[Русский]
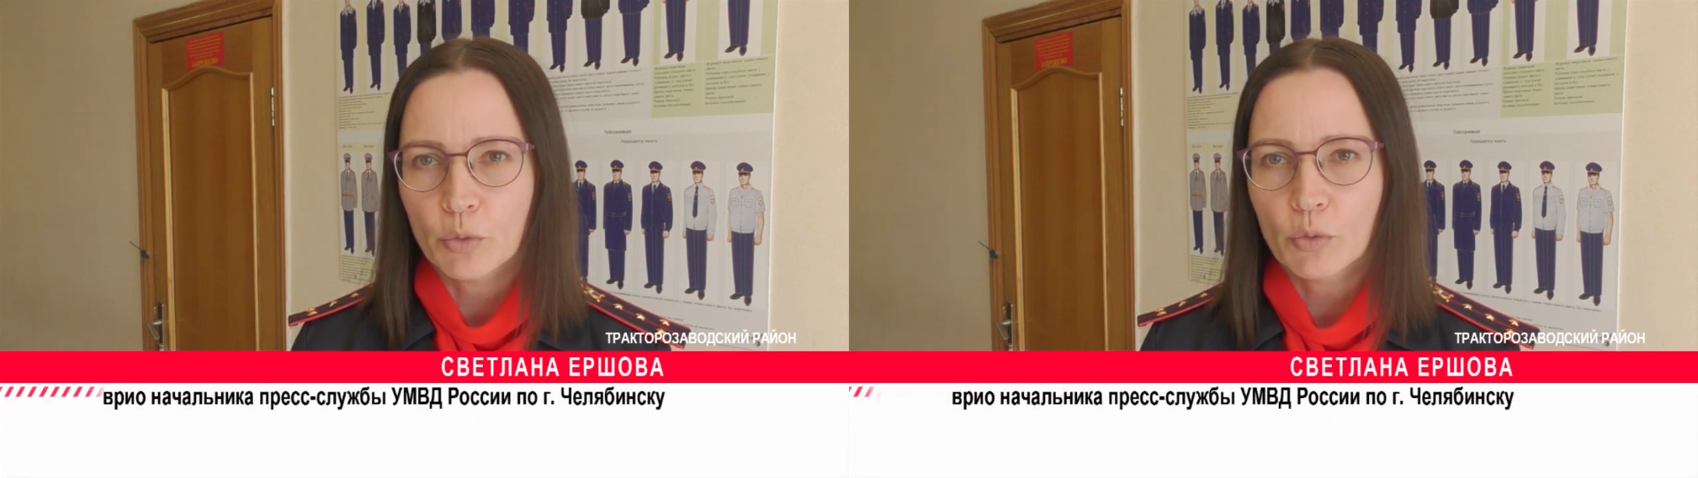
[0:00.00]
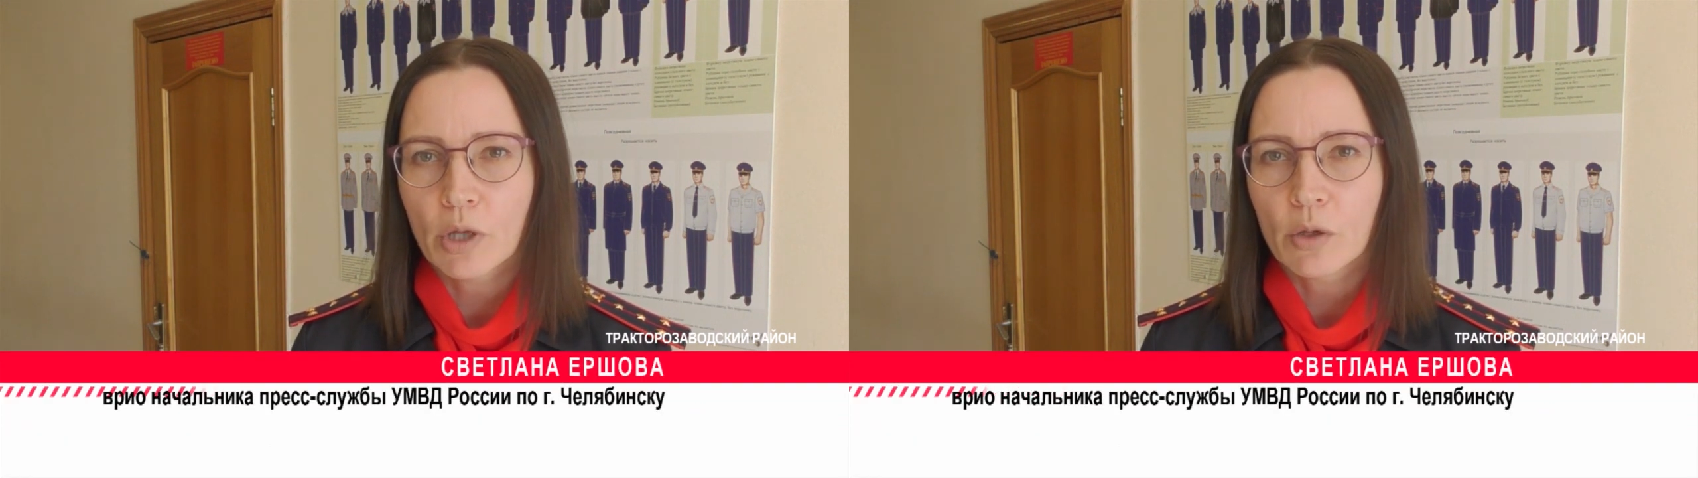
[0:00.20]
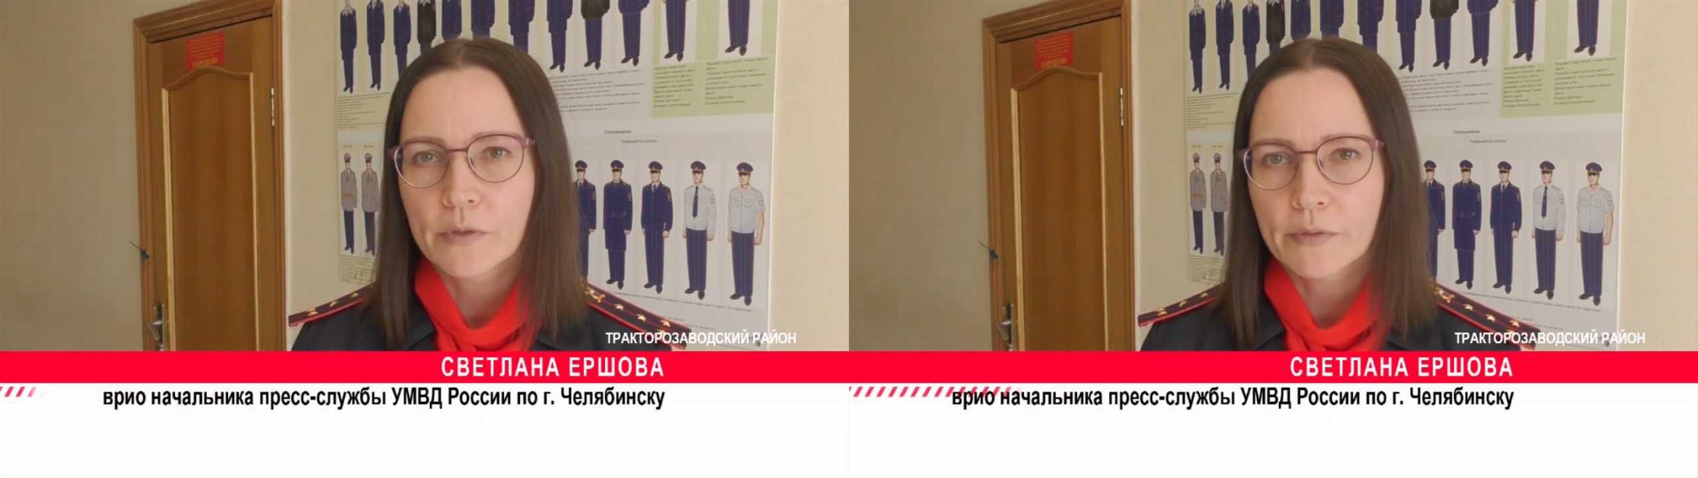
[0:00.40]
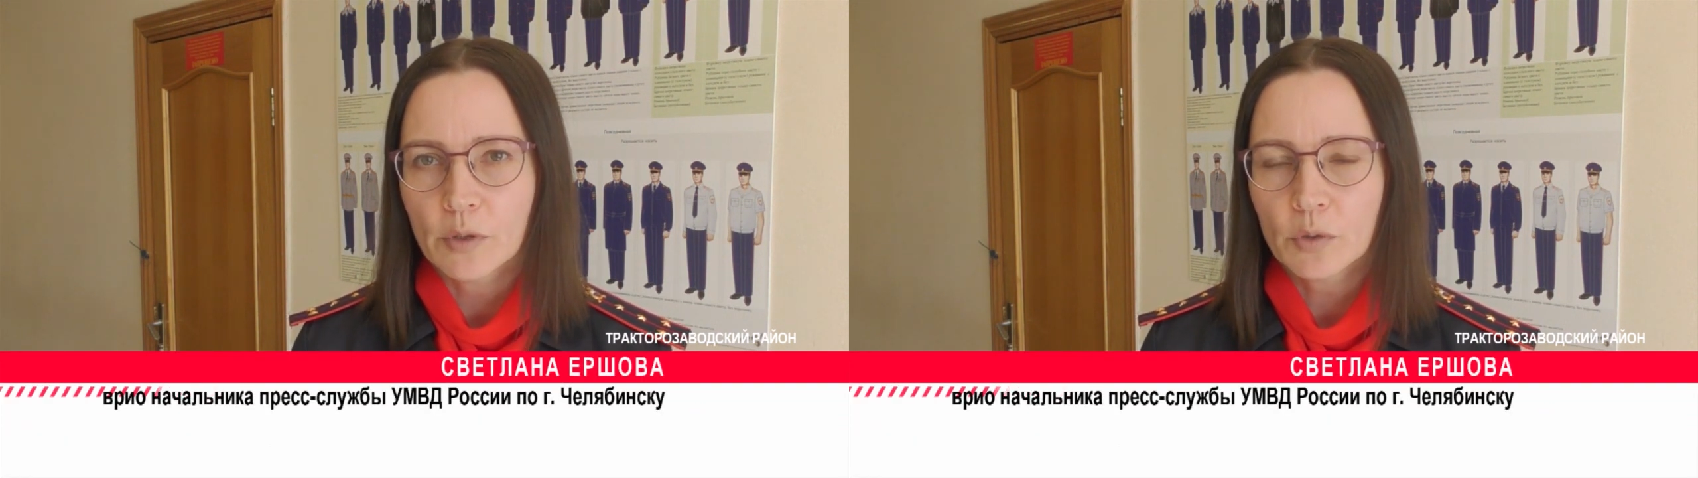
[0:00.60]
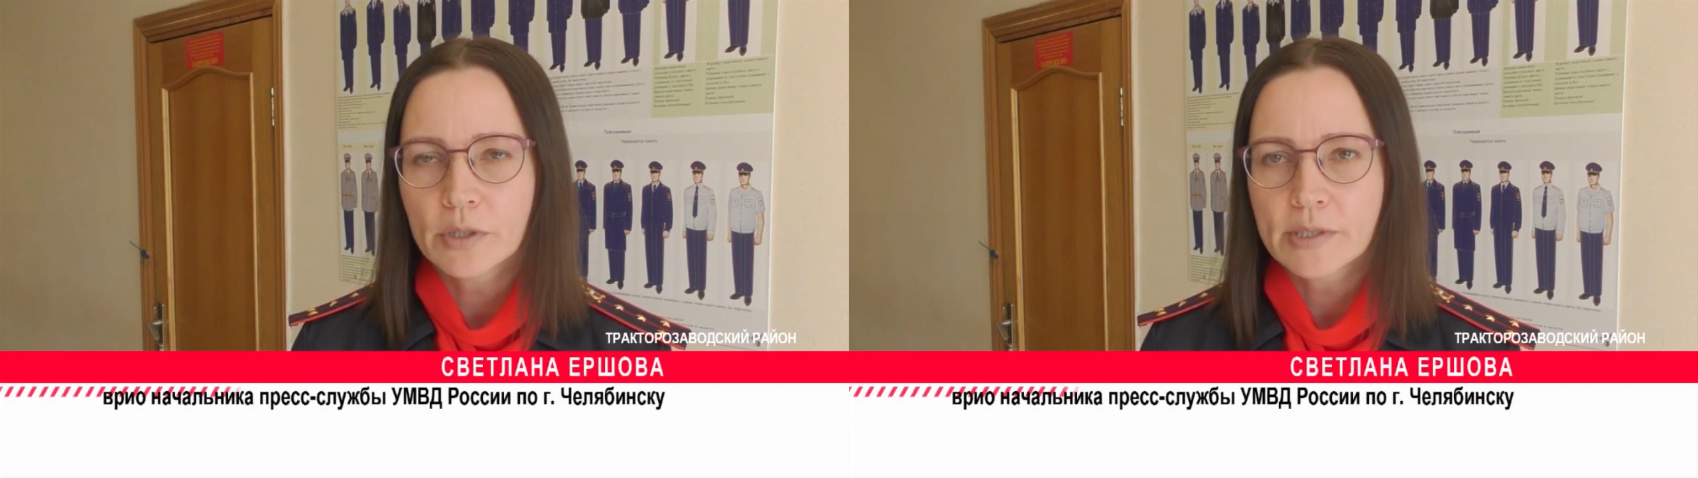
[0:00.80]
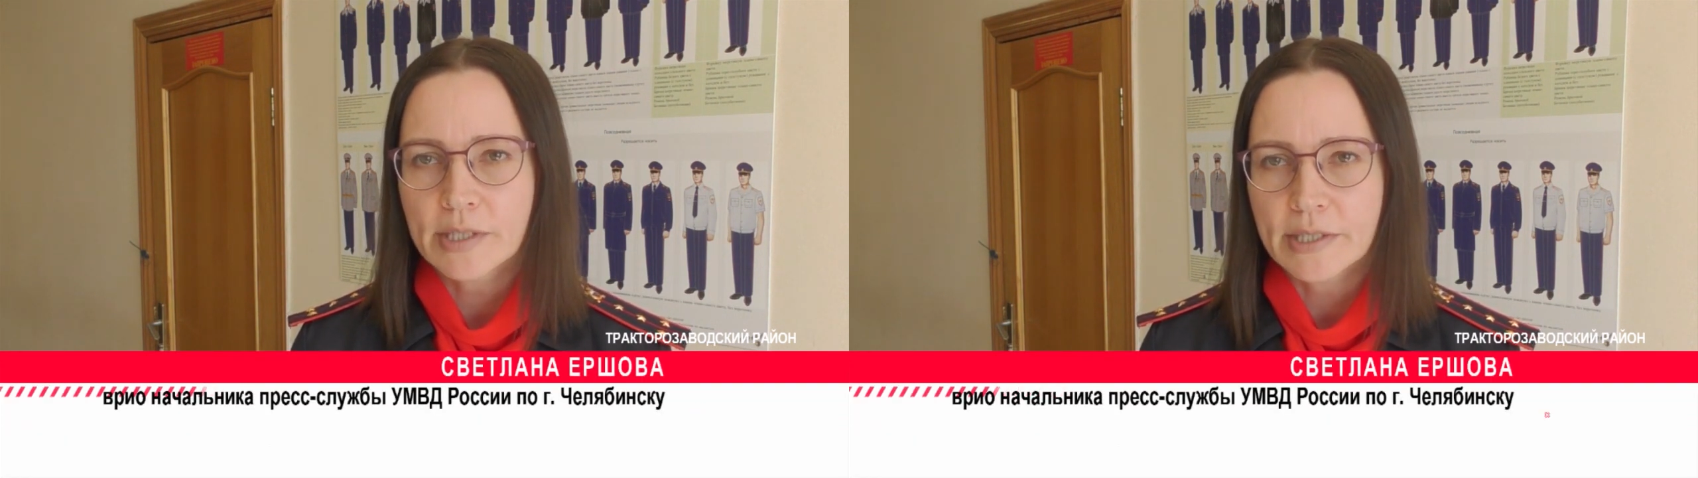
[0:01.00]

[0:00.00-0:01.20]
Уголовного кодекса